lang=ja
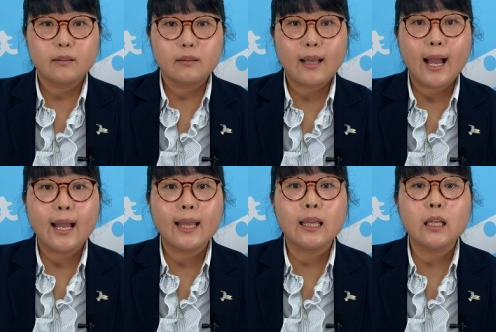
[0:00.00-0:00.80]

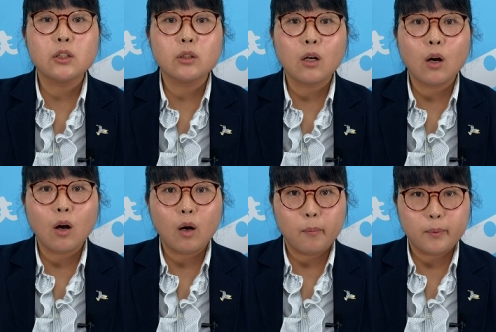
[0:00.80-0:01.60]
大
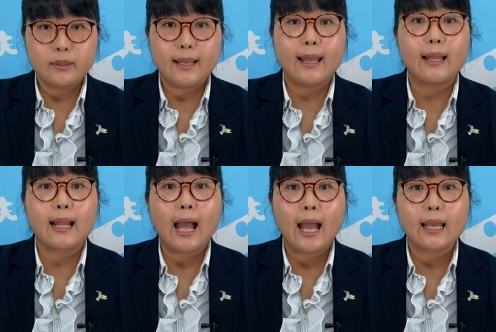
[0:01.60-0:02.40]
丈夫で
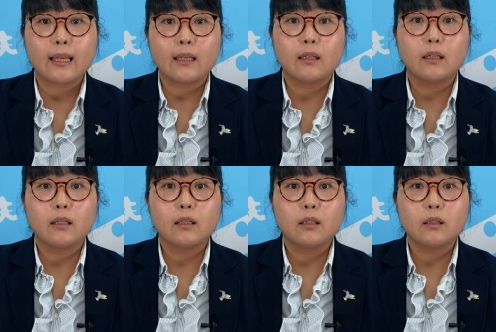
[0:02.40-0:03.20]
ない
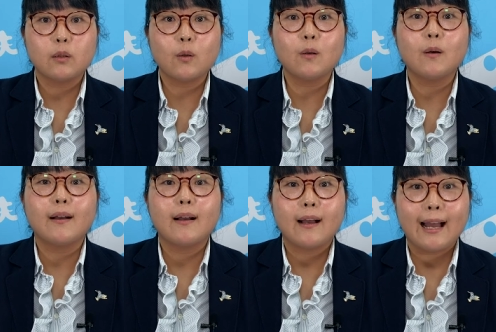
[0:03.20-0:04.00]
の
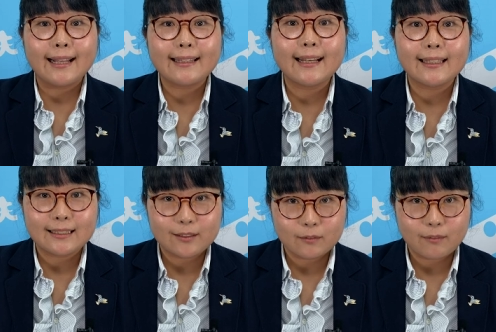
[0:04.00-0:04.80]
判断基
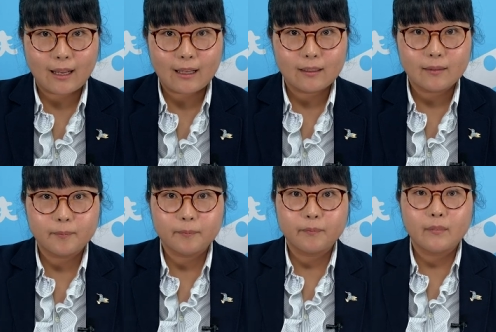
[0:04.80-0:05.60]
準は
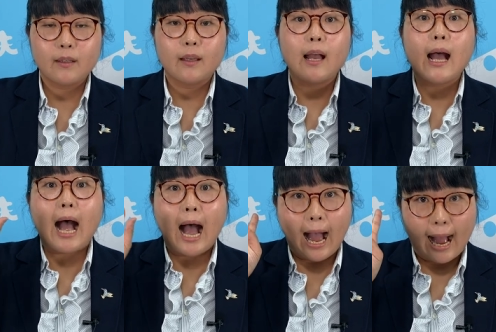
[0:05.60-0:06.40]

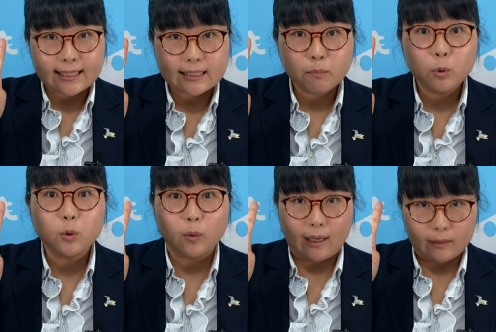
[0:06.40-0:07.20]
足
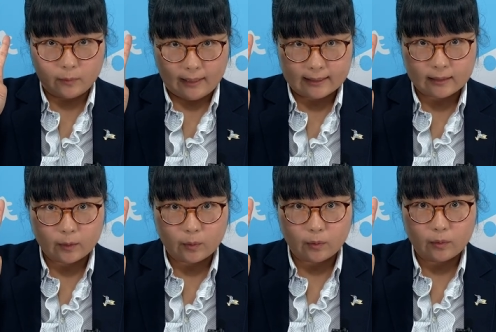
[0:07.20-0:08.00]
元がぐらつ
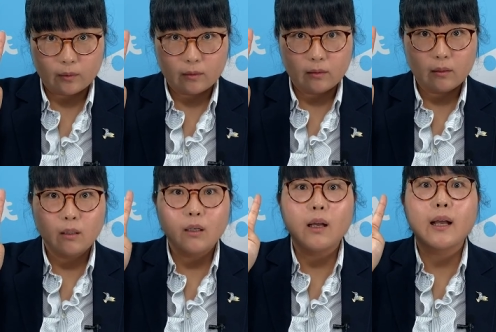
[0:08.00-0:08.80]
く
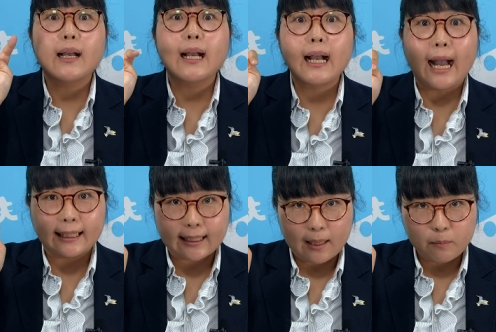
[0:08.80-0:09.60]

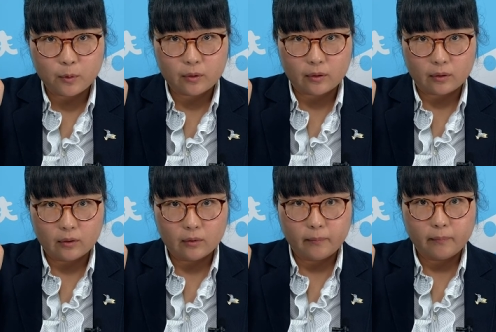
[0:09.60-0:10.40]
傾く
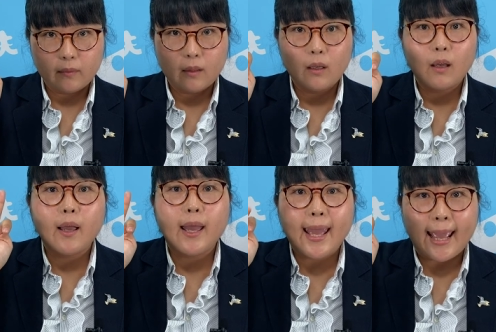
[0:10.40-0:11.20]

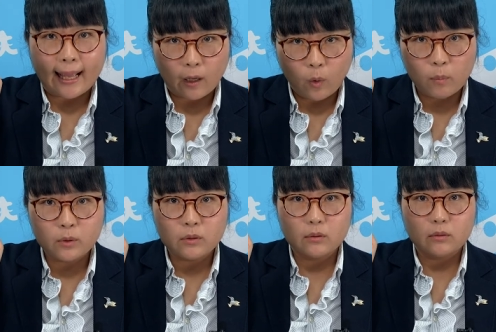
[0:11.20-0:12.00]
へこむ